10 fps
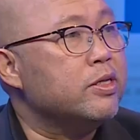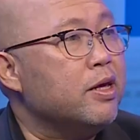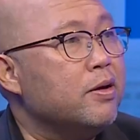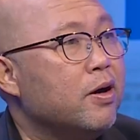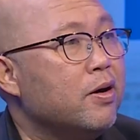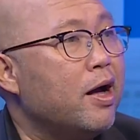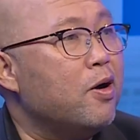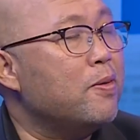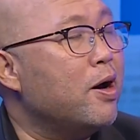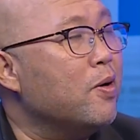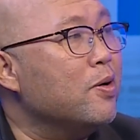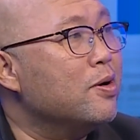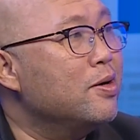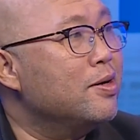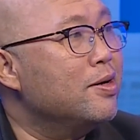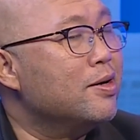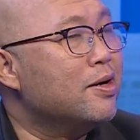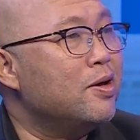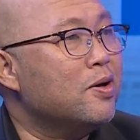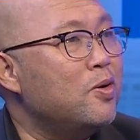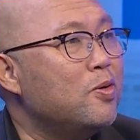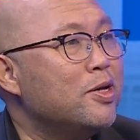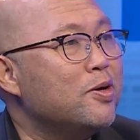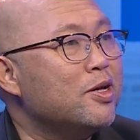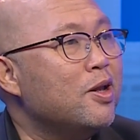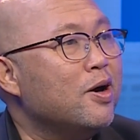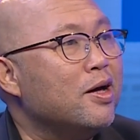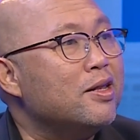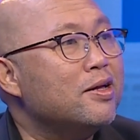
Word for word: ติของเขาเปล่าเราก็รู้มาโดยตลอด